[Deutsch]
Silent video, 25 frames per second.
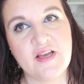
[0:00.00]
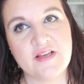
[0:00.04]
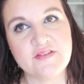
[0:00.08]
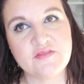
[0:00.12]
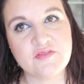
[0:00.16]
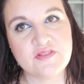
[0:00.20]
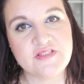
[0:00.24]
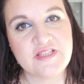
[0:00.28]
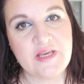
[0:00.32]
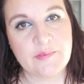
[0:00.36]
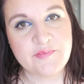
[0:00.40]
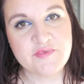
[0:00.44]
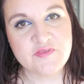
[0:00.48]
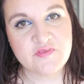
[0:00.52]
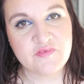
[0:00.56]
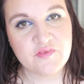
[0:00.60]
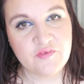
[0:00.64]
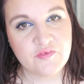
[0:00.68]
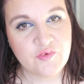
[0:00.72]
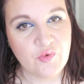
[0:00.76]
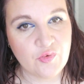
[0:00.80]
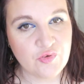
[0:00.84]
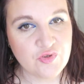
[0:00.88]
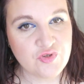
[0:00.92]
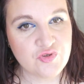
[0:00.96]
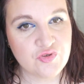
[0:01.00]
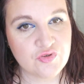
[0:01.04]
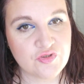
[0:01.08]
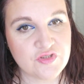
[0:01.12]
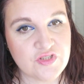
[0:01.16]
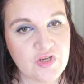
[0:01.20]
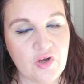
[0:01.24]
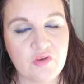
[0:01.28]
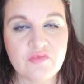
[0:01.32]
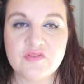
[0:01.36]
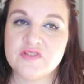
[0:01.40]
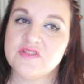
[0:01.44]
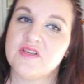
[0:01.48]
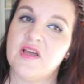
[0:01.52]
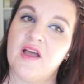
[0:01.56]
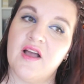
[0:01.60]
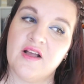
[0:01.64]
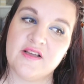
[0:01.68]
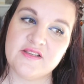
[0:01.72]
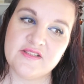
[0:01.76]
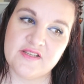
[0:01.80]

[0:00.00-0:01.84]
Also ich habe es großzügig aufgetragen,